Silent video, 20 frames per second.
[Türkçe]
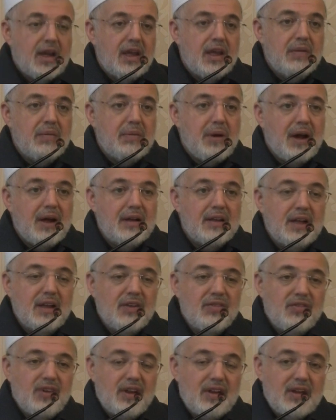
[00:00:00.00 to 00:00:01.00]

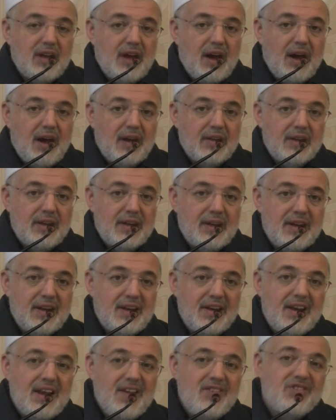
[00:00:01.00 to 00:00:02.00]
İbadet ve
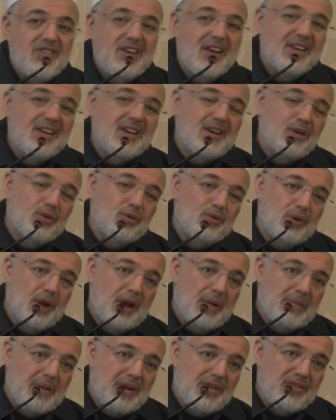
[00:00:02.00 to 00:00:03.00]
taatinin lezzetini
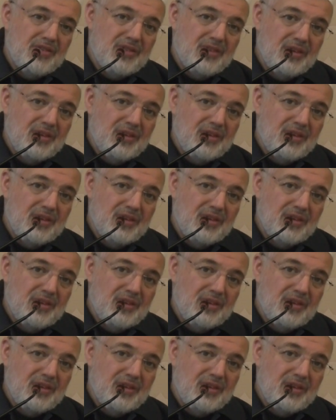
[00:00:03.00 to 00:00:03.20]
duyamaz.